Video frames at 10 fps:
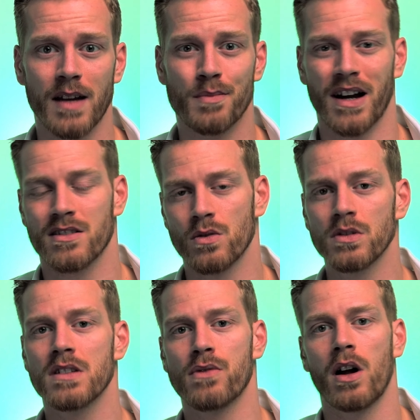reinpackst
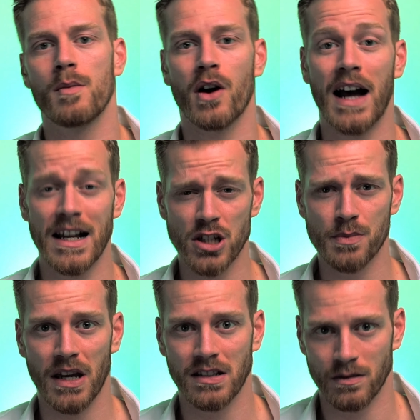und es vor allem auch
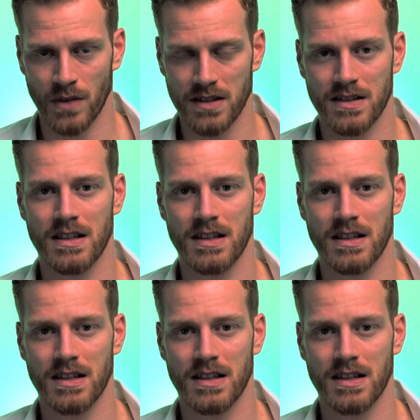ansprechend machst,